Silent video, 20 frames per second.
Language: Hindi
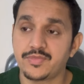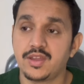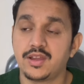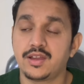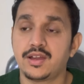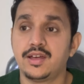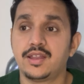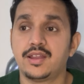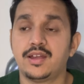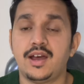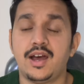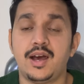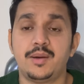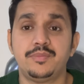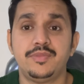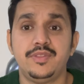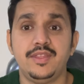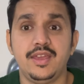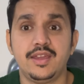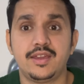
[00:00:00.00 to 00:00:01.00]
अगर
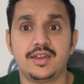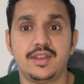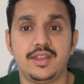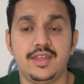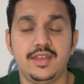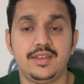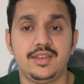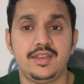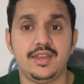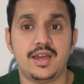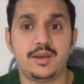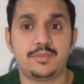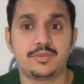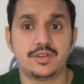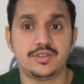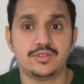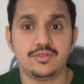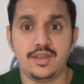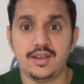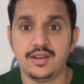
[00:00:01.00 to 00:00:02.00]
आप देख रहे हैं कि
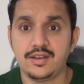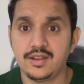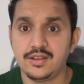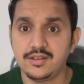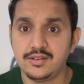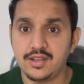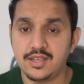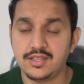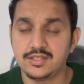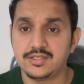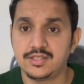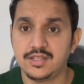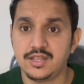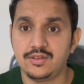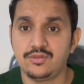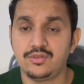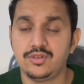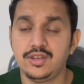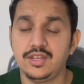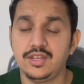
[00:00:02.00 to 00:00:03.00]
आपके जो एंट्रेंस टेस्ट है वो